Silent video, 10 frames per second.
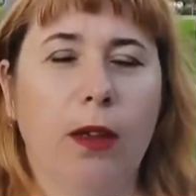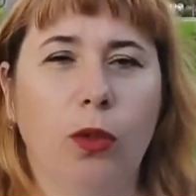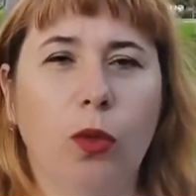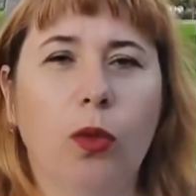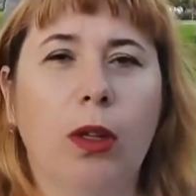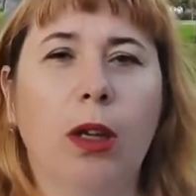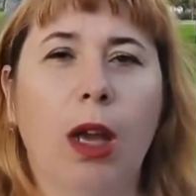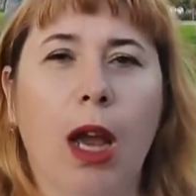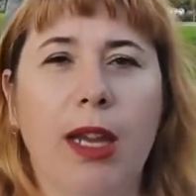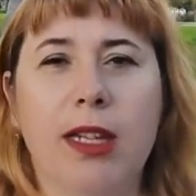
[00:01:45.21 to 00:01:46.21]
Ну,
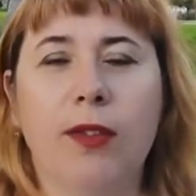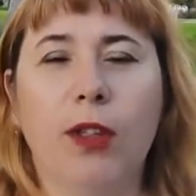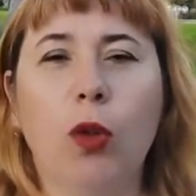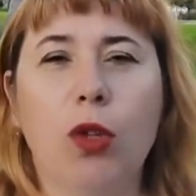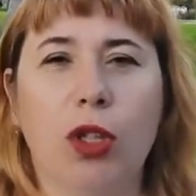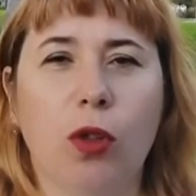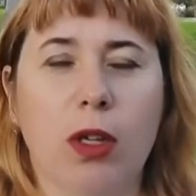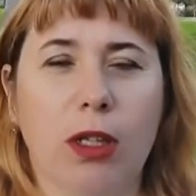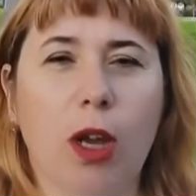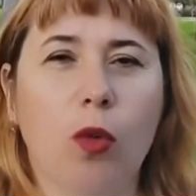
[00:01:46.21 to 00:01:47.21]
а если в такой
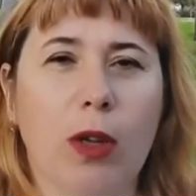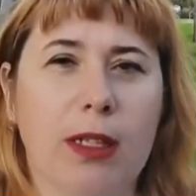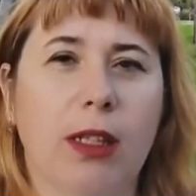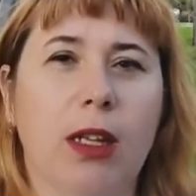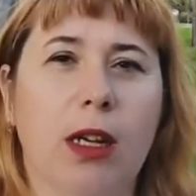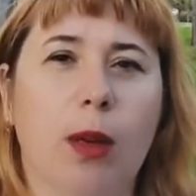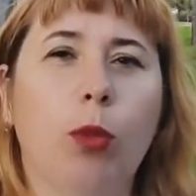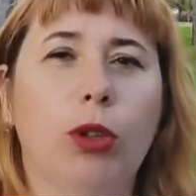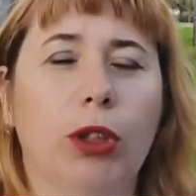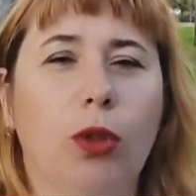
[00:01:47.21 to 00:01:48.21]
ситуации, как у нас, когда
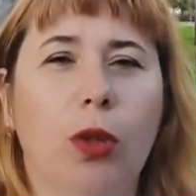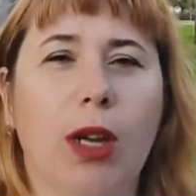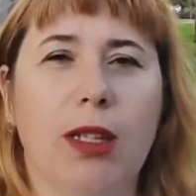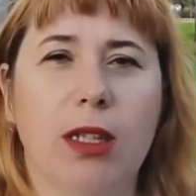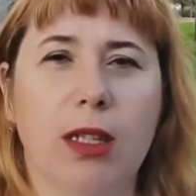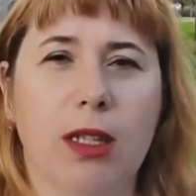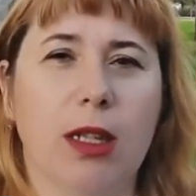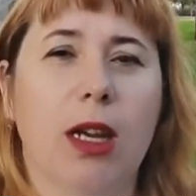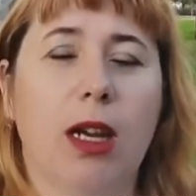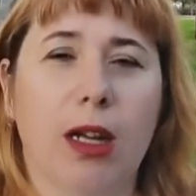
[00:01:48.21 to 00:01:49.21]
работает только один из
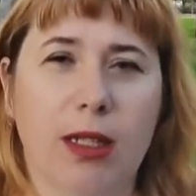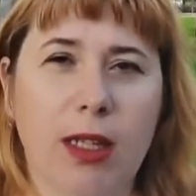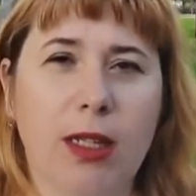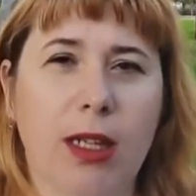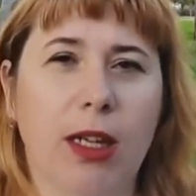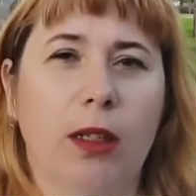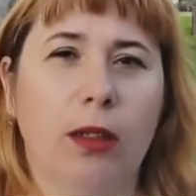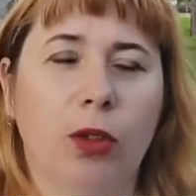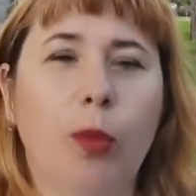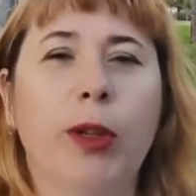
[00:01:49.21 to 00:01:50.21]
родителей,
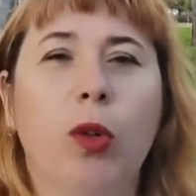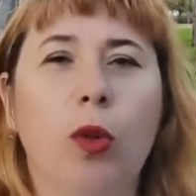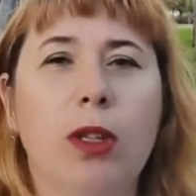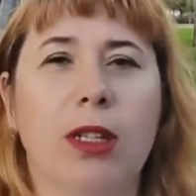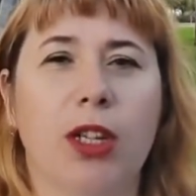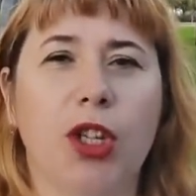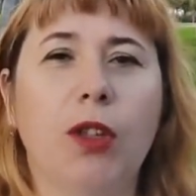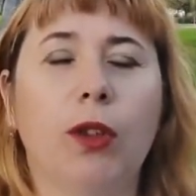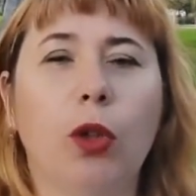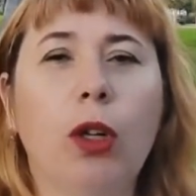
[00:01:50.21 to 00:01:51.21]
то приходится
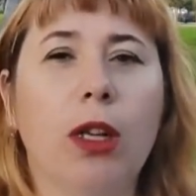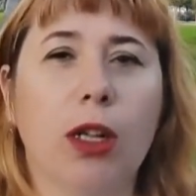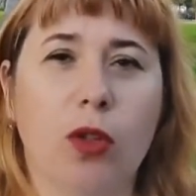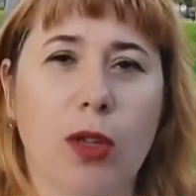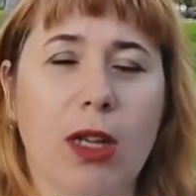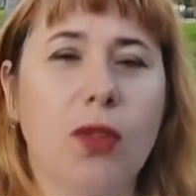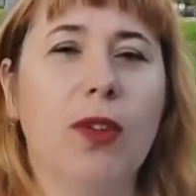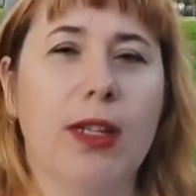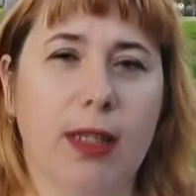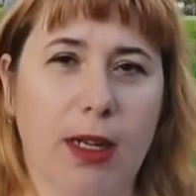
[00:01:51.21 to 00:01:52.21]
рассчитывать только на
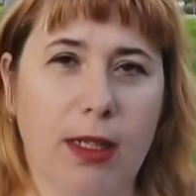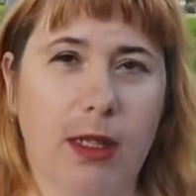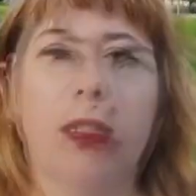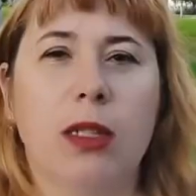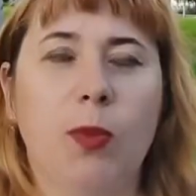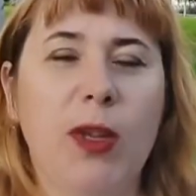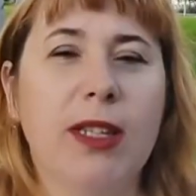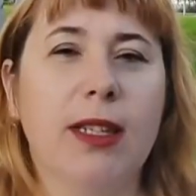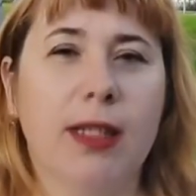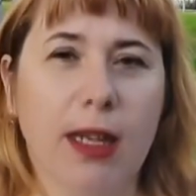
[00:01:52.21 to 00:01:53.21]
государственные садики.
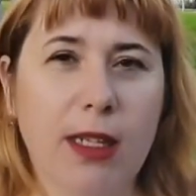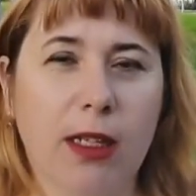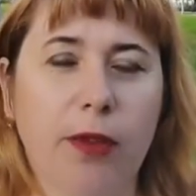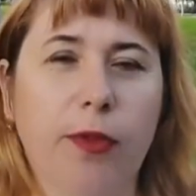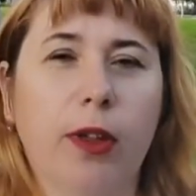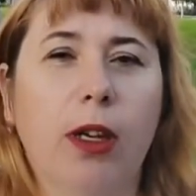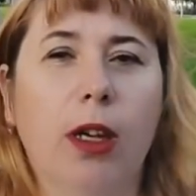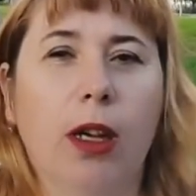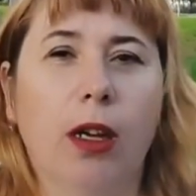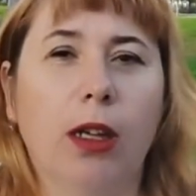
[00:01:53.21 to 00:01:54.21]
Списки садиков,
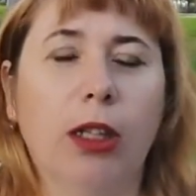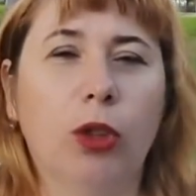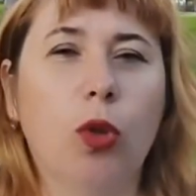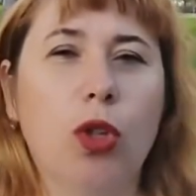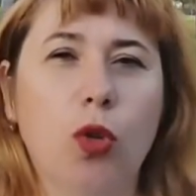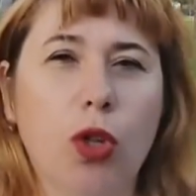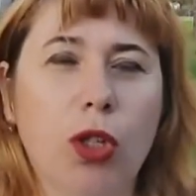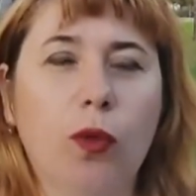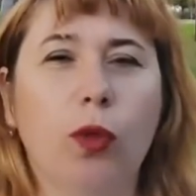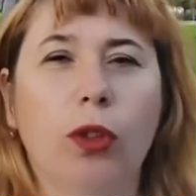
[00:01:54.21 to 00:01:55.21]
а, которые
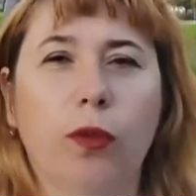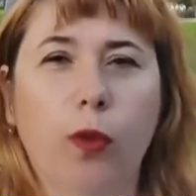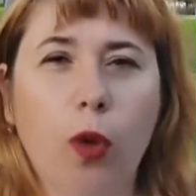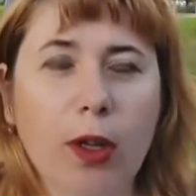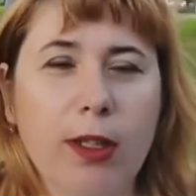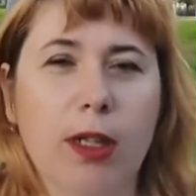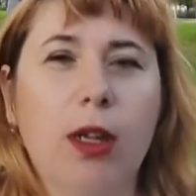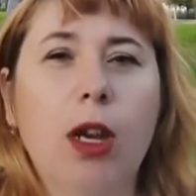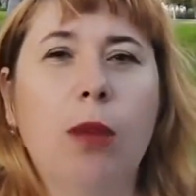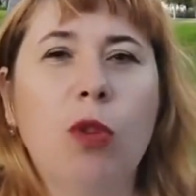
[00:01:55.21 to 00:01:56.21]
существуют в городе,
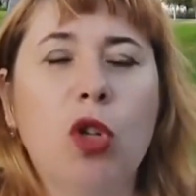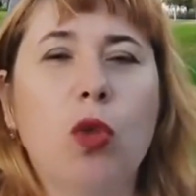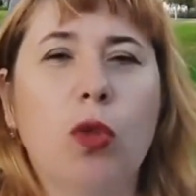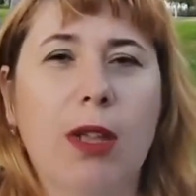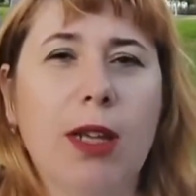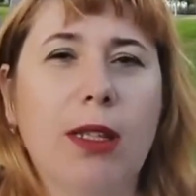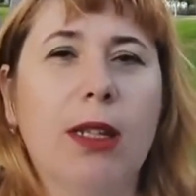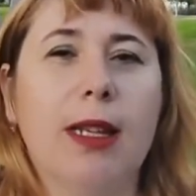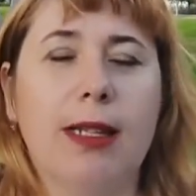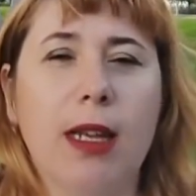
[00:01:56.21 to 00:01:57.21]
можно узнать
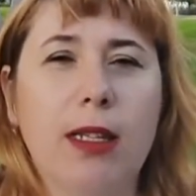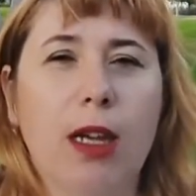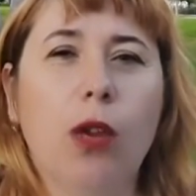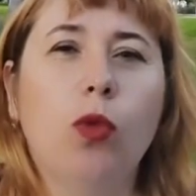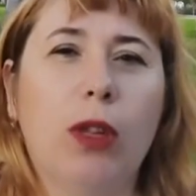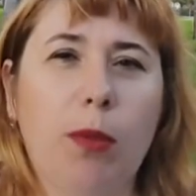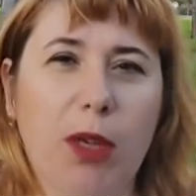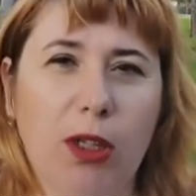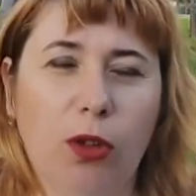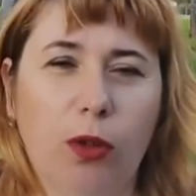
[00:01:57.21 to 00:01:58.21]
на сайте
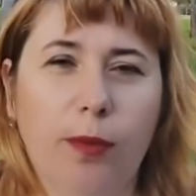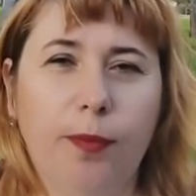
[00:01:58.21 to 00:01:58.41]
Аюнтаменто.